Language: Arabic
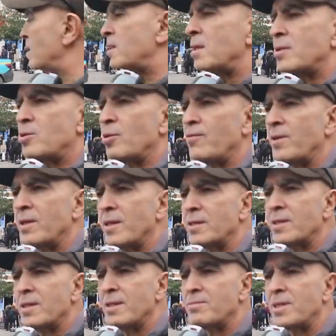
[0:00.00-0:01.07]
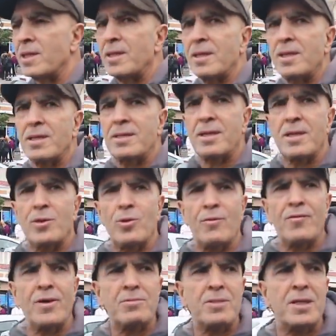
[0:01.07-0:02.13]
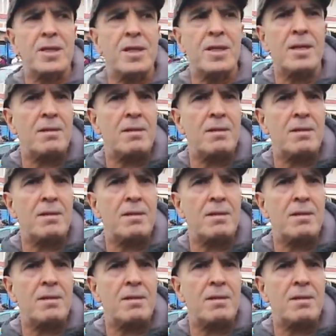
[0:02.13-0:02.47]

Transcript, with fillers: انت كتشوف الناس هنا مساكن كيساينوا فهمتي